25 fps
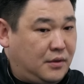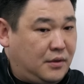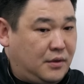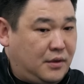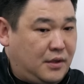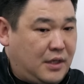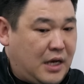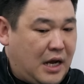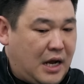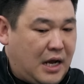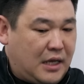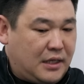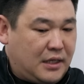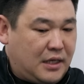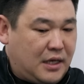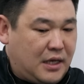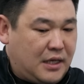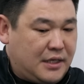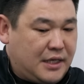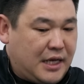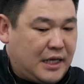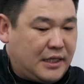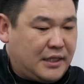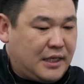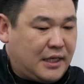Не,
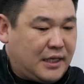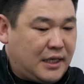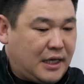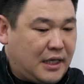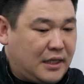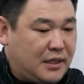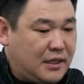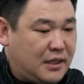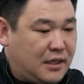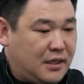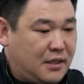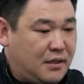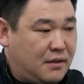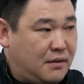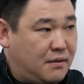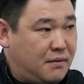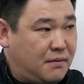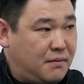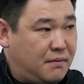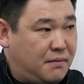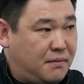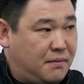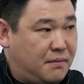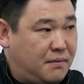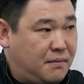она неоднократно.
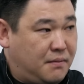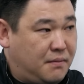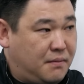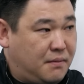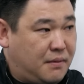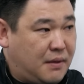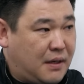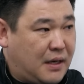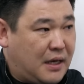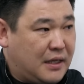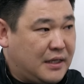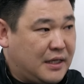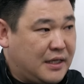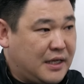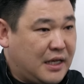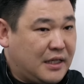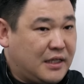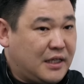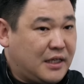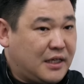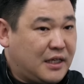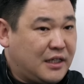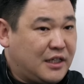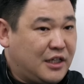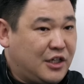Она
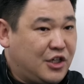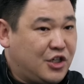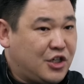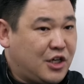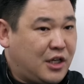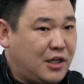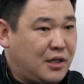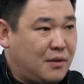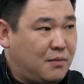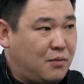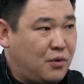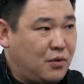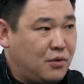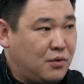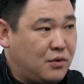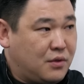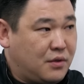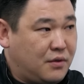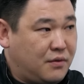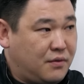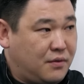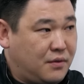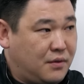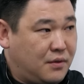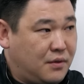неоднократно лишала
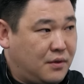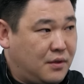бонусов.